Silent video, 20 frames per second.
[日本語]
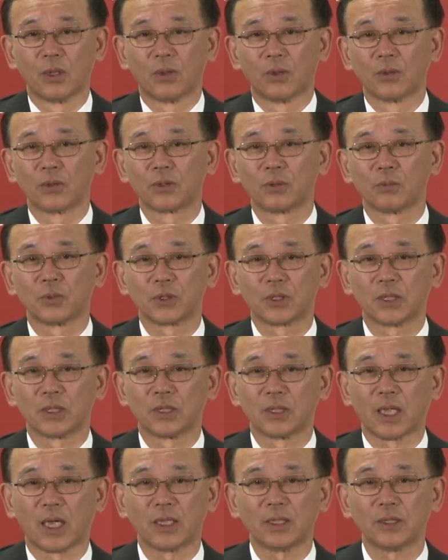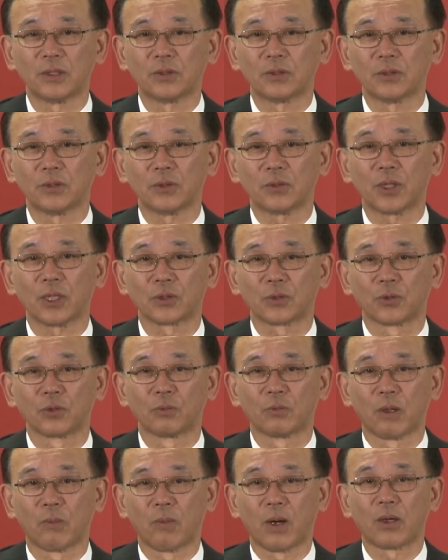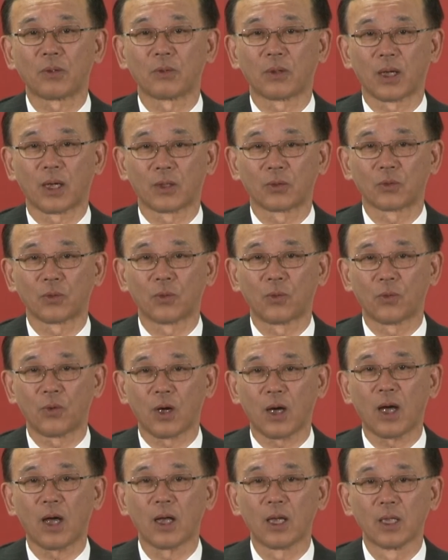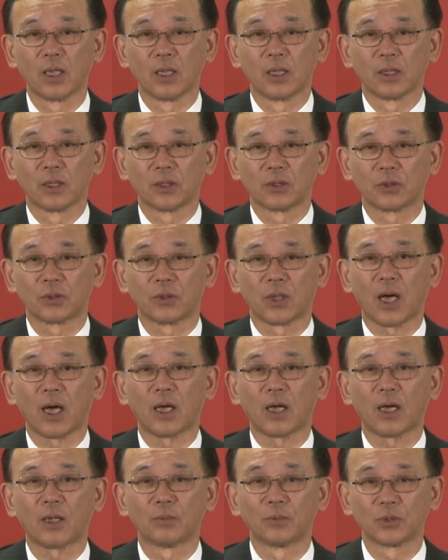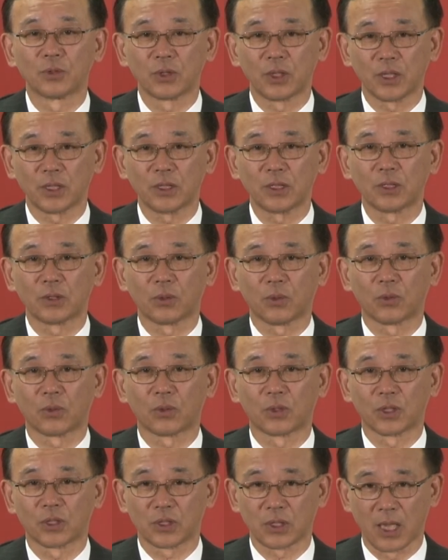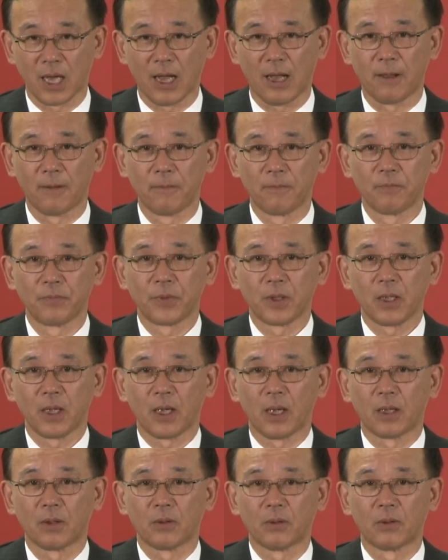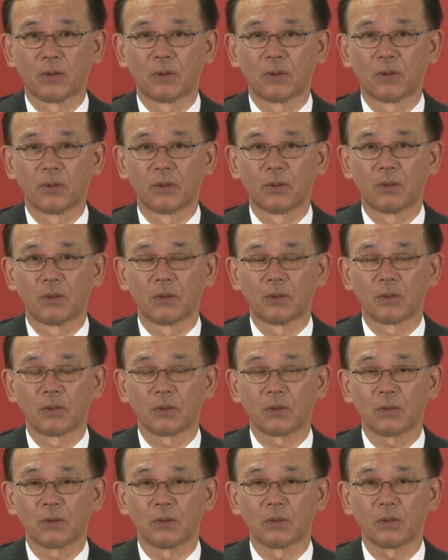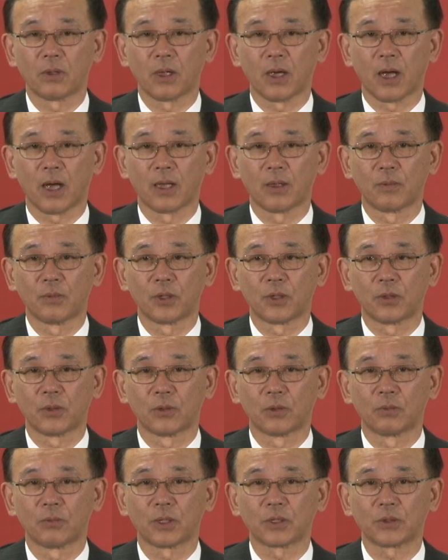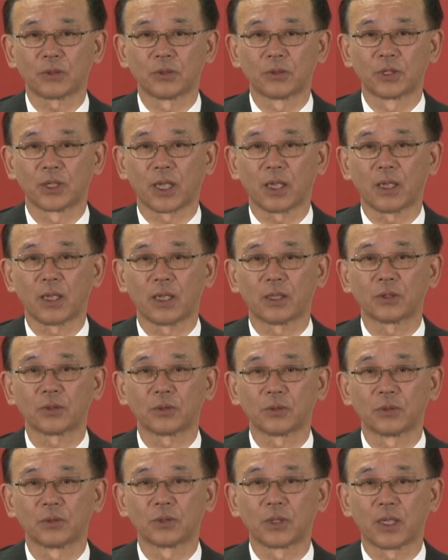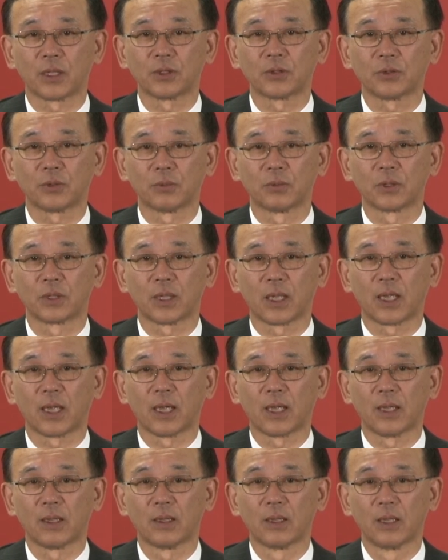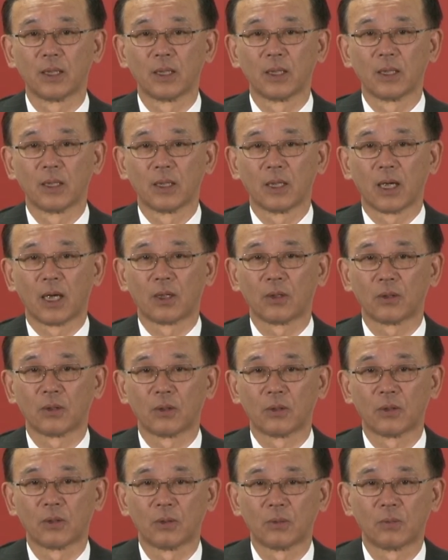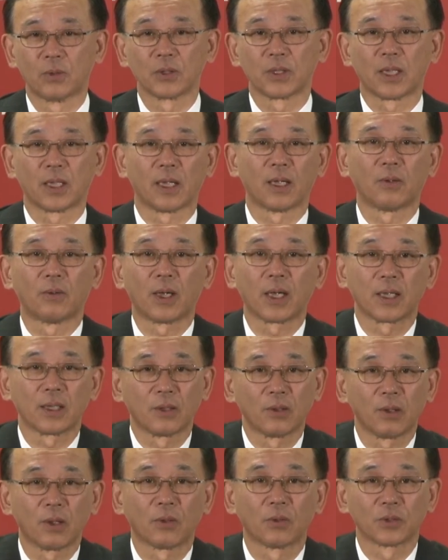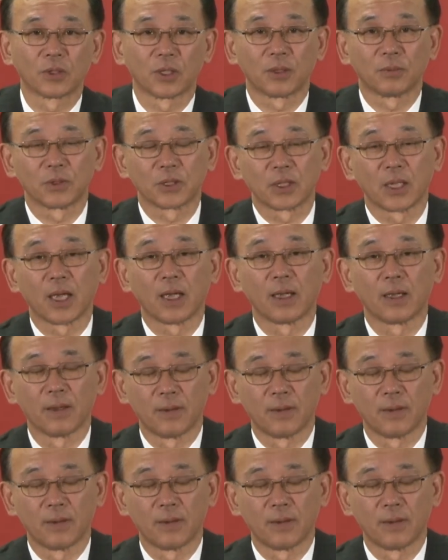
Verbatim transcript: お気持ちになりにくいような側面もあるのかなとここはそのなかなか難しいところですが、あのー、今回見ておりますと若干そういう感じを持たない、あのー、持たないわけではございません。